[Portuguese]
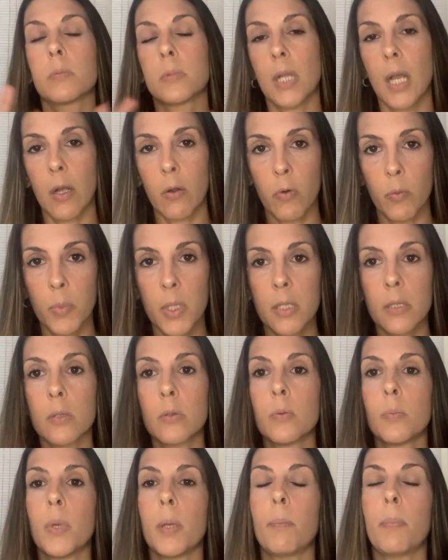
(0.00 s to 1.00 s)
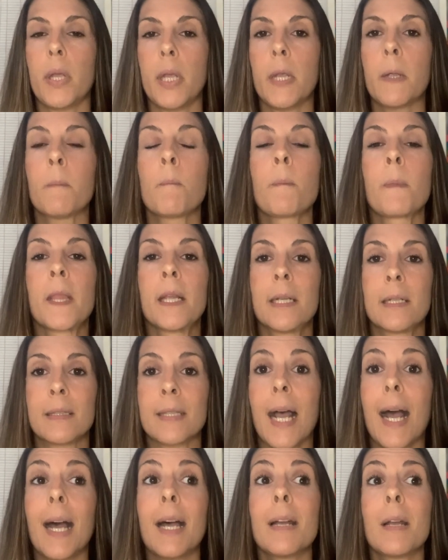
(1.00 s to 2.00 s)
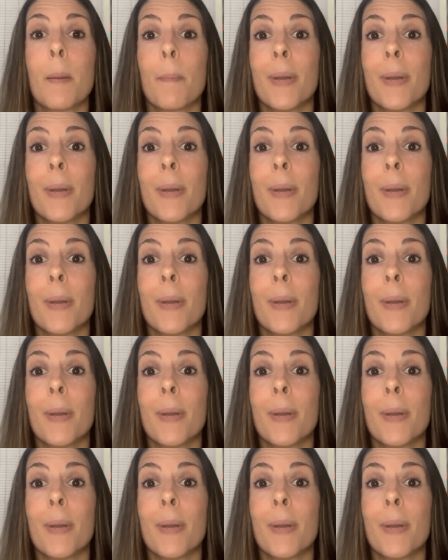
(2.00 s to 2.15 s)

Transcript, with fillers: na comida do bebê, tá?